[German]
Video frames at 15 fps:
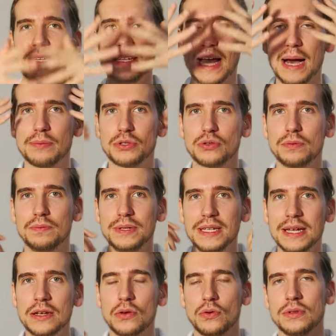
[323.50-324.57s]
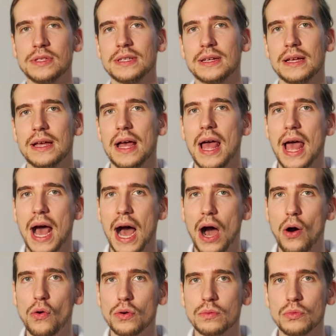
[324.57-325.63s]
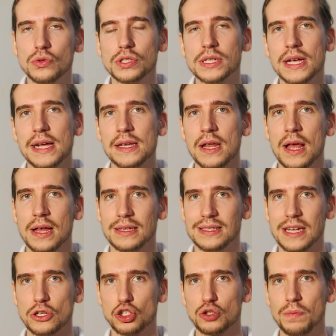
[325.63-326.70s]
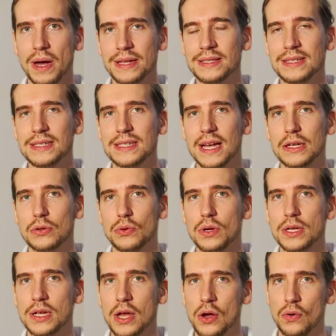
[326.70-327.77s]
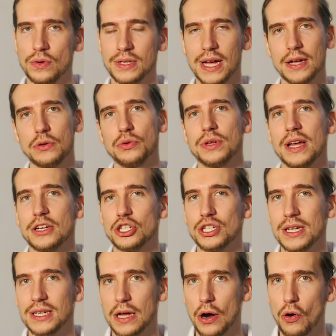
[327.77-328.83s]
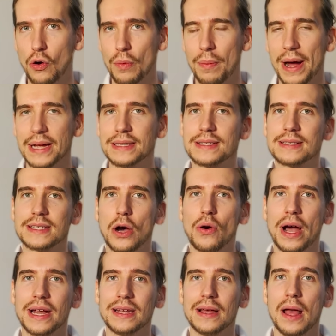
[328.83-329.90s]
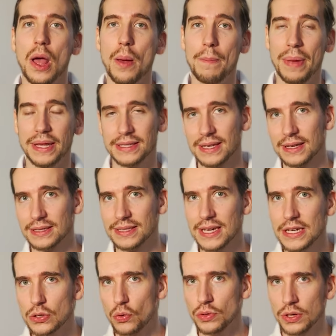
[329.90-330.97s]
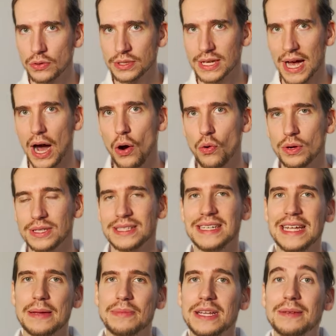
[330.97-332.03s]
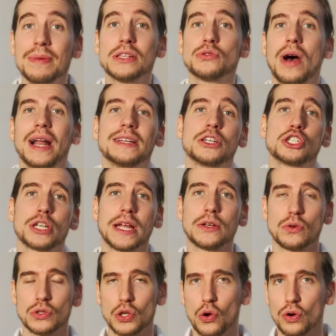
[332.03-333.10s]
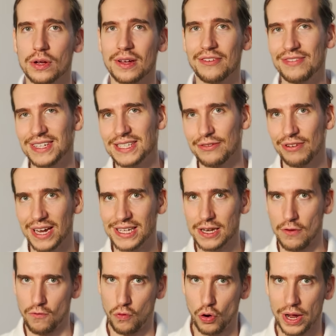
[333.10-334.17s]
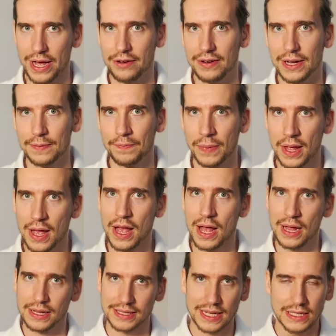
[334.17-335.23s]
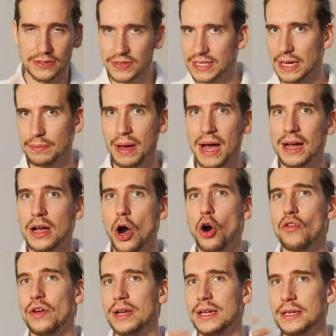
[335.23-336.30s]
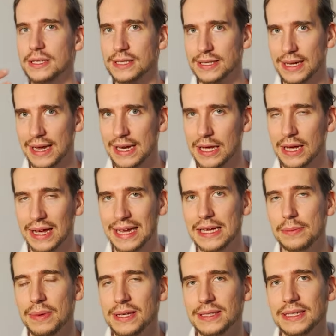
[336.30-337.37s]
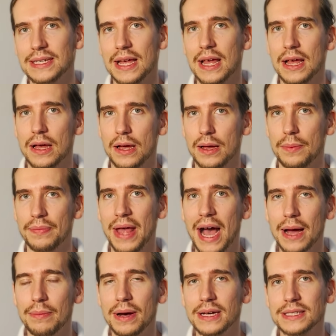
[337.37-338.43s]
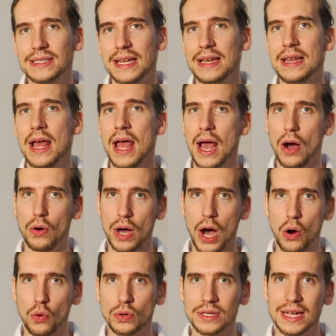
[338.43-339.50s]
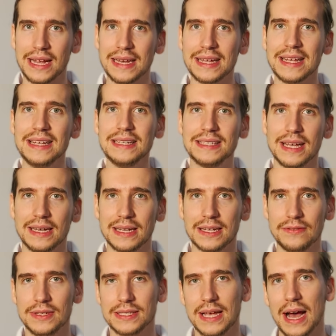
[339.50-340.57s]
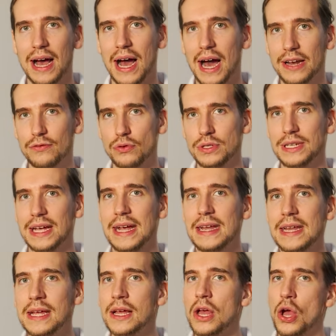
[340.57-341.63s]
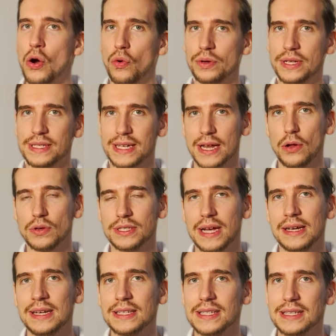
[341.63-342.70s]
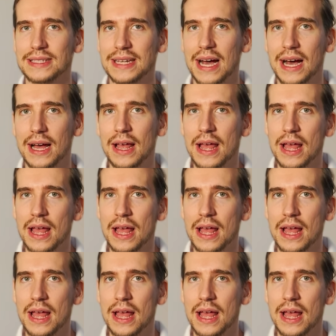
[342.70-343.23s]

die absorbieren unsere Augenmuskeln. Sie entspannen sich dadurch und dadurch entsteht auch meistens auch eine bessere Sicht und unsere Augen sind eben nicht mehr so angestrengt und trocken, wie sie vielleicht vorher waren. Das kannst du wie gesagt machen, auch wenn du das Training regelmäßig ähm, nachmachst, denn auch Augentraining ist ja eine gewisse Art von Training und das kann auch sein, dass es da